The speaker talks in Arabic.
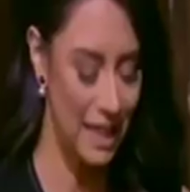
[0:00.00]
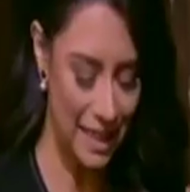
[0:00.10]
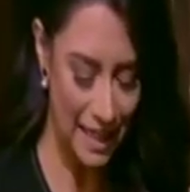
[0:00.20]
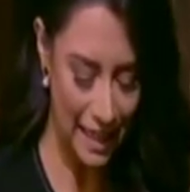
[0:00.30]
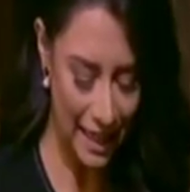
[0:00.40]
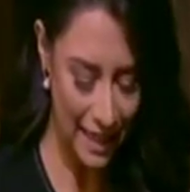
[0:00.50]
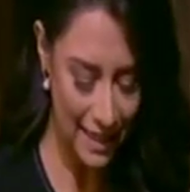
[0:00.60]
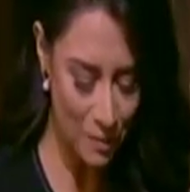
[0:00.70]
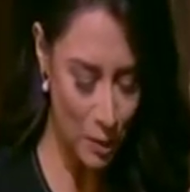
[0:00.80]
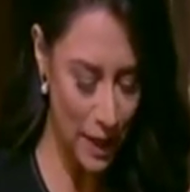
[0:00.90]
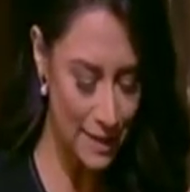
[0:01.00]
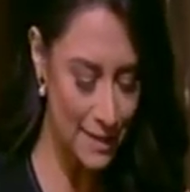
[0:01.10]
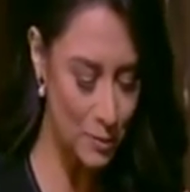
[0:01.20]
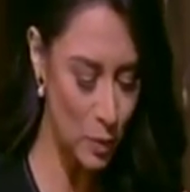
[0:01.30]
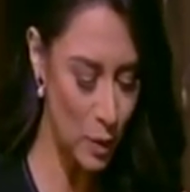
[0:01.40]
آه، علي ابو
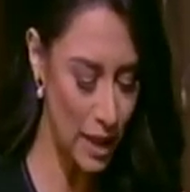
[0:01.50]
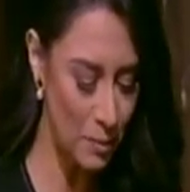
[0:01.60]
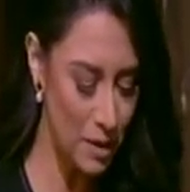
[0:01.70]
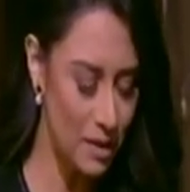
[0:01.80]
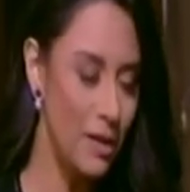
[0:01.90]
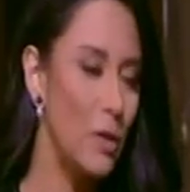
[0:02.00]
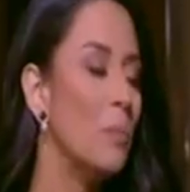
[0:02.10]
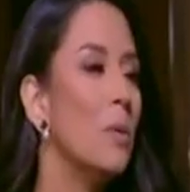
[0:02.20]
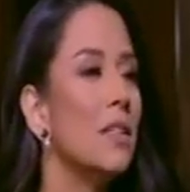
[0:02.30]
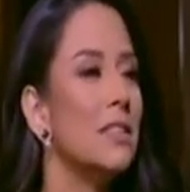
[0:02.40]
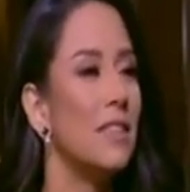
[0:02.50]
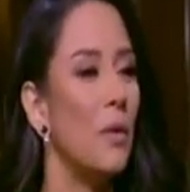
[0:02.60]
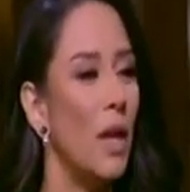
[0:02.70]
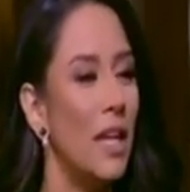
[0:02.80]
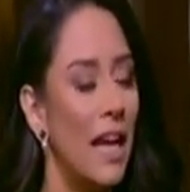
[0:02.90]
القاسم ولعبه الجمباز
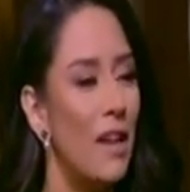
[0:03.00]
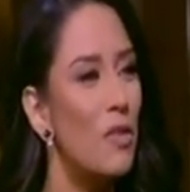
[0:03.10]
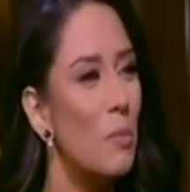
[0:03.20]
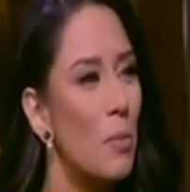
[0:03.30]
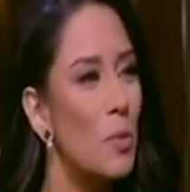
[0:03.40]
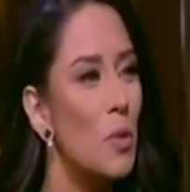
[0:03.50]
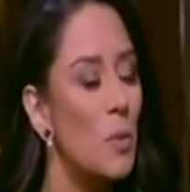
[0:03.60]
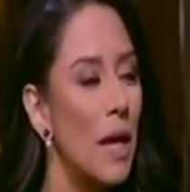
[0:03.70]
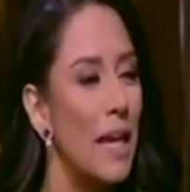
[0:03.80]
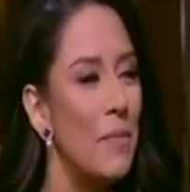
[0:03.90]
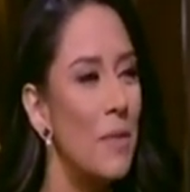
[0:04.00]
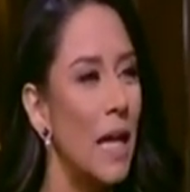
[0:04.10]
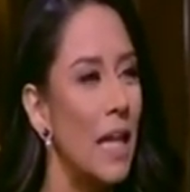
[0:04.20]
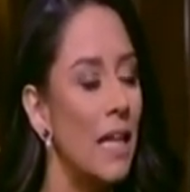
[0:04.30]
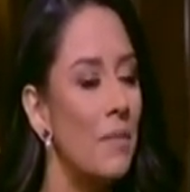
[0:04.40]
اولا الف مبروك
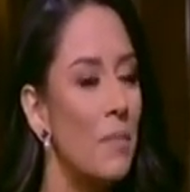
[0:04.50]
وكلمني على